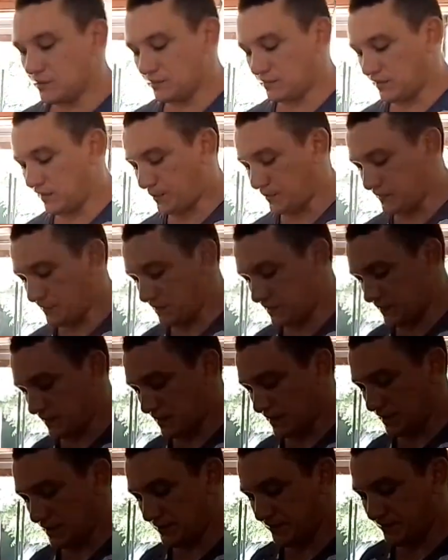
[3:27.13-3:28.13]
não dá pra vocês verem
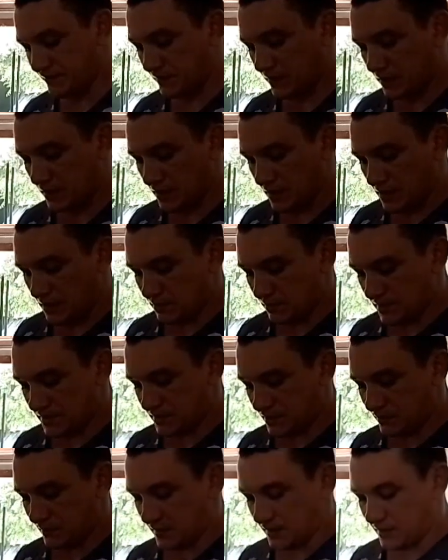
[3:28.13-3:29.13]
daí.
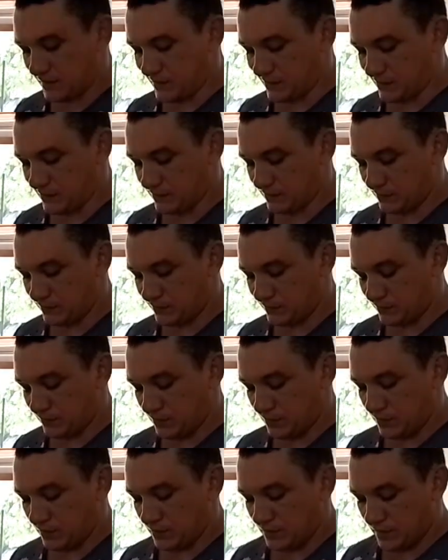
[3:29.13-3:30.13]
Pessoal, aqui, ó,
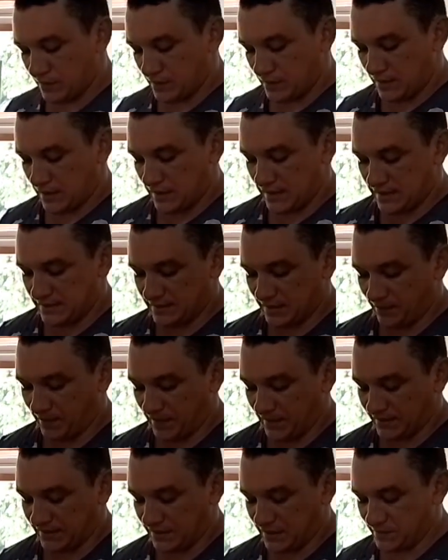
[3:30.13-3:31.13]
essa
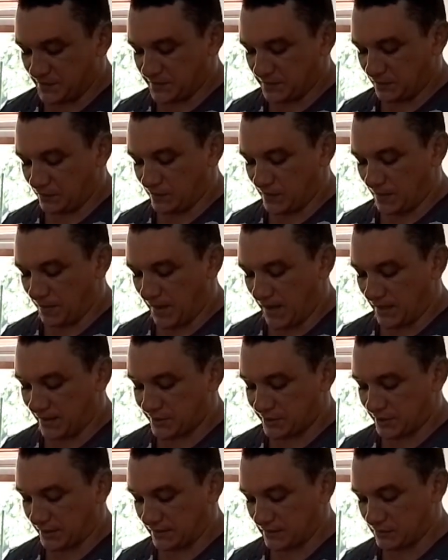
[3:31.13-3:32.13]
parte aqui, pessoal, tem uma barra
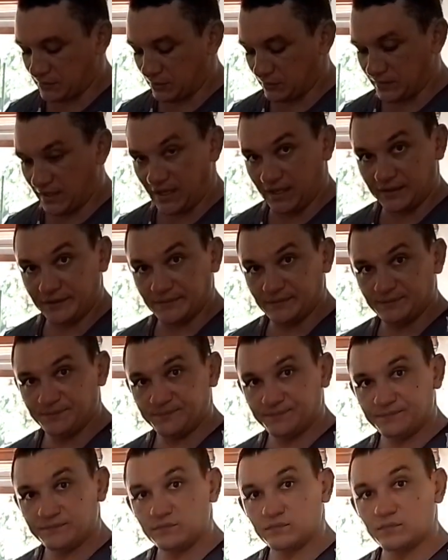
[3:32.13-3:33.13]
chata soldada.
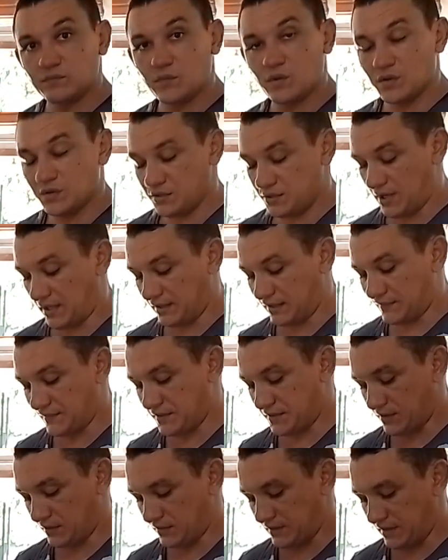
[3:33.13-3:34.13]
Já estava
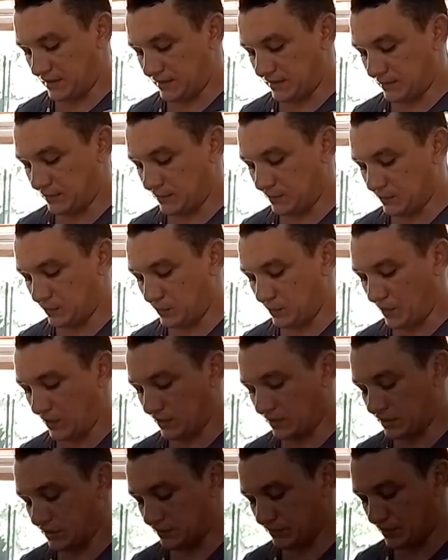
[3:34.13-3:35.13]
soldada no, no
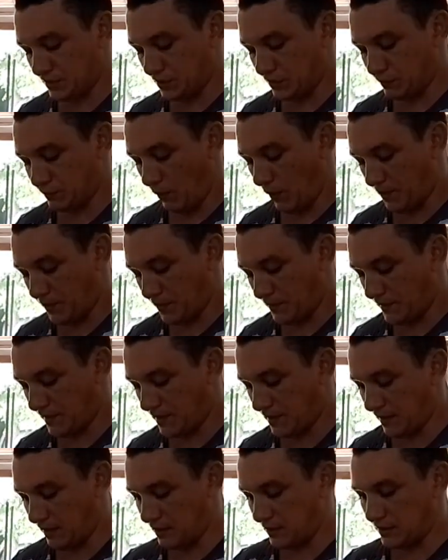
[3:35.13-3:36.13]
portão, então vou
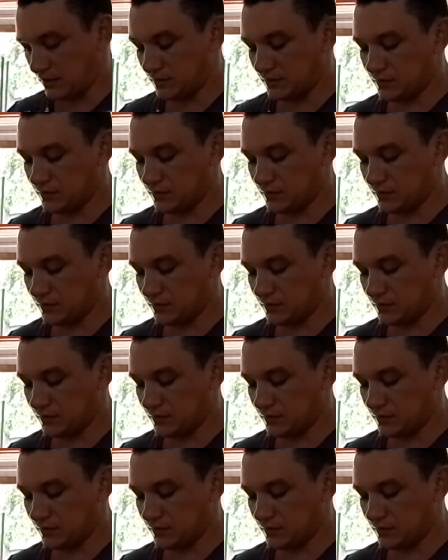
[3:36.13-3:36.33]
aproveitar, ó,